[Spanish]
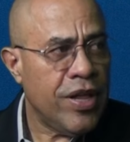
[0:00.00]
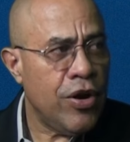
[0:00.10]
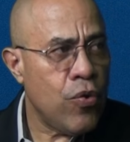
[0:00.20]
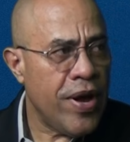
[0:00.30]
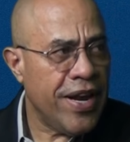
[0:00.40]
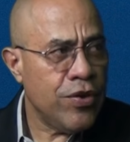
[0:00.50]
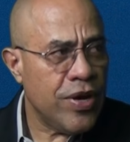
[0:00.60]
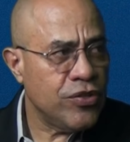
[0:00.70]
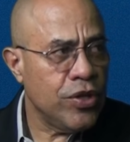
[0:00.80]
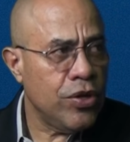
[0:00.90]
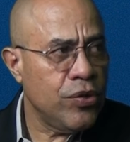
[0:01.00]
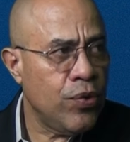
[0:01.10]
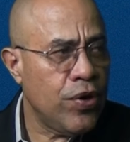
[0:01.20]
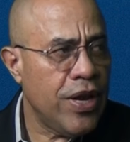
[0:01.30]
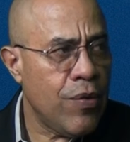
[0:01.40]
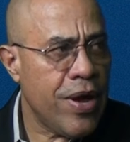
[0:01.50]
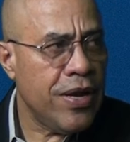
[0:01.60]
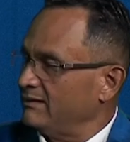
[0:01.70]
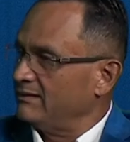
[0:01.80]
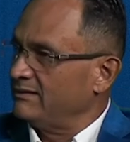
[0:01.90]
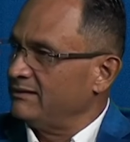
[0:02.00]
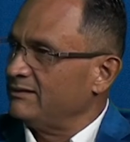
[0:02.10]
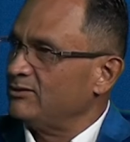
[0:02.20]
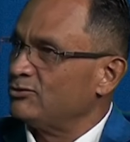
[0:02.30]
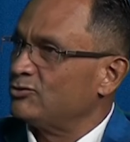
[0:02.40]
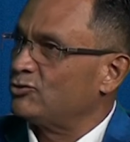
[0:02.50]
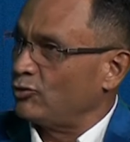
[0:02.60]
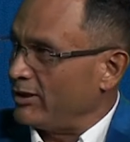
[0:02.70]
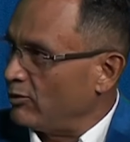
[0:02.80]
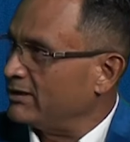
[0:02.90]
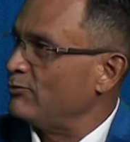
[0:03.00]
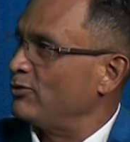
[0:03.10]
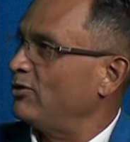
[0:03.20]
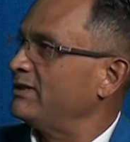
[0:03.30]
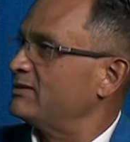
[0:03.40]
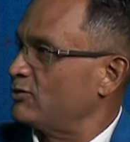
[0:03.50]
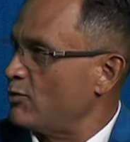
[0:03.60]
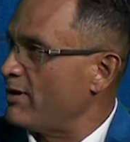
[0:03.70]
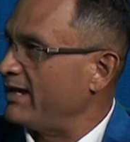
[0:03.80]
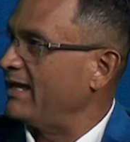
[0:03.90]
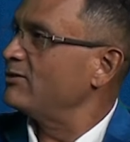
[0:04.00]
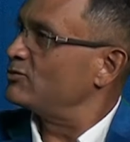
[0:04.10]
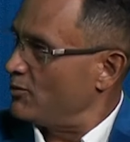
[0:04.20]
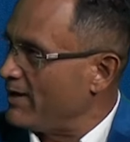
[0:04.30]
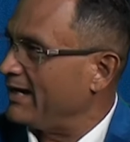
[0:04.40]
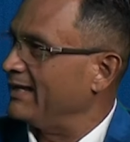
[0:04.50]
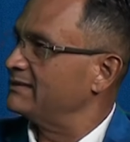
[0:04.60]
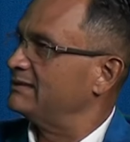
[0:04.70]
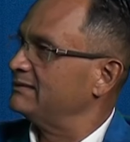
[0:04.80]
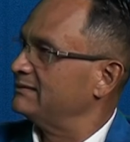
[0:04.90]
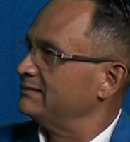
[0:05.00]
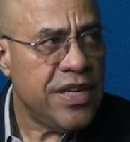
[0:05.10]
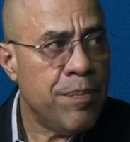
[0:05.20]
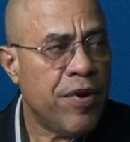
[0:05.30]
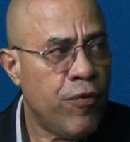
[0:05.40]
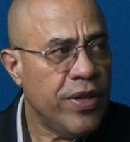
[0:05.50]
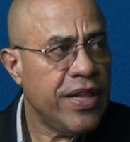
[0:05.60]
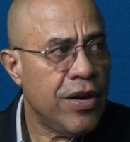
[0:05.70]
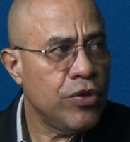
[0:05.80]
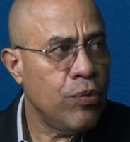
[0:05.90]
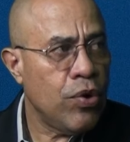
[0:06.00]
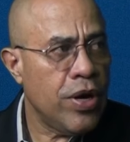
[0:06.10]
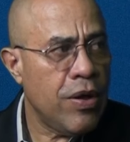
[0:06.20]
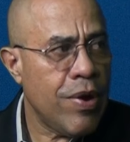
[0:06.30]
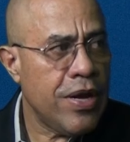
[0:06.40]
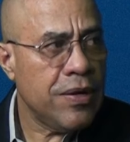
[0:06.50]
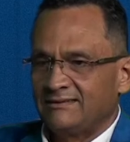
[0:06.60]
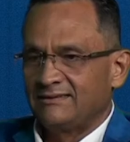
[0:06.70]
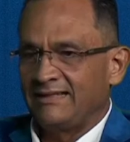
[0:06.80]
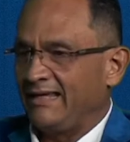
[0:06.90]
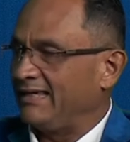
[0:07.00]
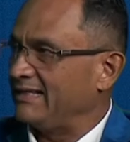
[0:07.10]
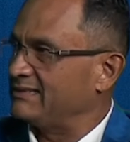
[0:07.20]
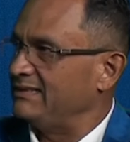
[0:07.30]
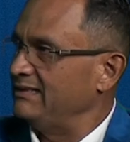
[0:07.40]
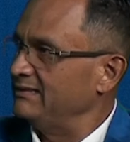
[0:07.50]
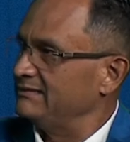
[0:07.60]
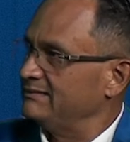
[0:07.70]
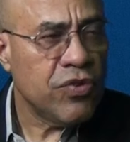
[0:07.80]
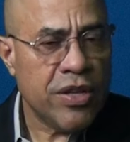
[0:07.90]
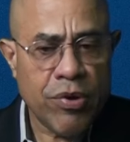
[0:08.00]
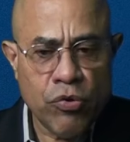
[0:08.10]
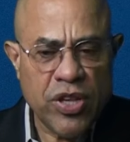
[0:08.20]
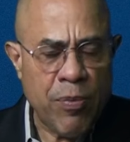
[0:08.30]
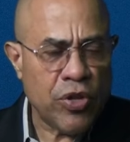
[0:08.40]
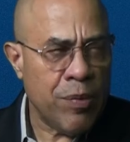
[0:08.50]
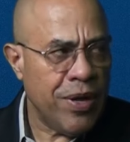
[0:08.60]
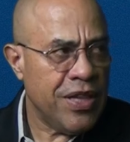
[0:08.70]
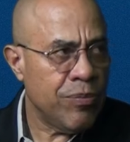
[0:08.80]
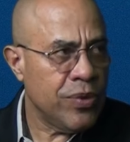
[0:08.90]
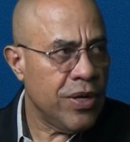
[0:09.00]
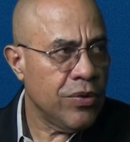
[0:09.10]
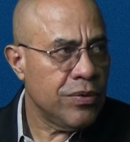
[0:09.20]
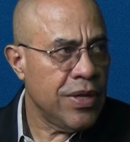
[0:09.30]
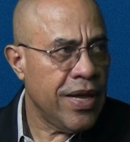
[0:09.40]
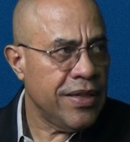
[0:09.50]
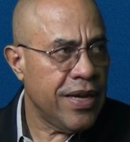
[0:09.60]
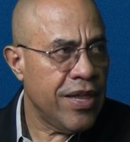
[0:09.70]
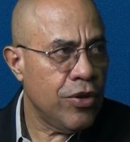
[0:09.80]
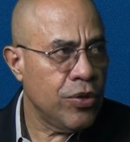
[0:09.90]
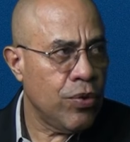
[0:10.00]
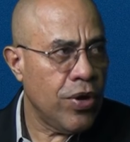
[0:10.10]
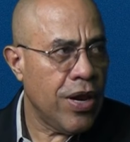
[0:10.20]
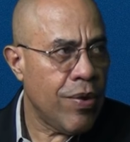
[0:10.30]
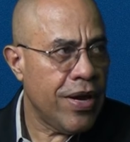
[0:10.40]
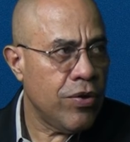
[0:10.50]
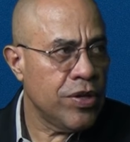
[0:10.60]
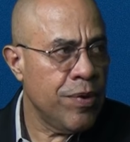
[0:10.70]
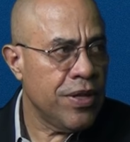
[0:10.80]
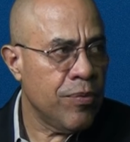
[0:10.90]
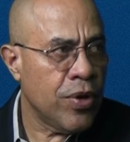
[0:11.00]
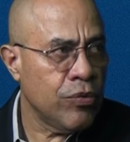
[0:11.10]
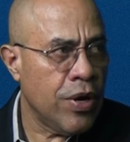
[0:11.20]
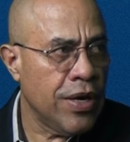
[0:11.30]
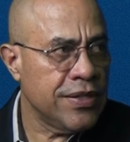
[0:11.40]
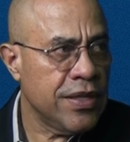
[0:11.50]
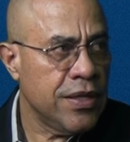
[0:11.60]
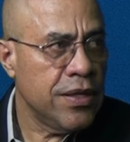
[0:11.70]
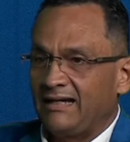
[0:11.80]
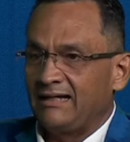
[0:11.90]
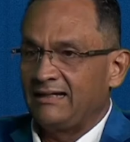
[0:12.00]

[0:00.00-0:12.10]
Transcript: ¿Tú eres de los guaireños que son de los tiburones de La Guaira? Soy los tiburones, soy guaireño y soy varguense. ¿Siempre fuiste de los tiburones de La Guaira? Desde que nací. O sea, tú eres un tipo optimista, porque la gente que es de los tiburones de La Guaira es optimista por naturaleza. Mira,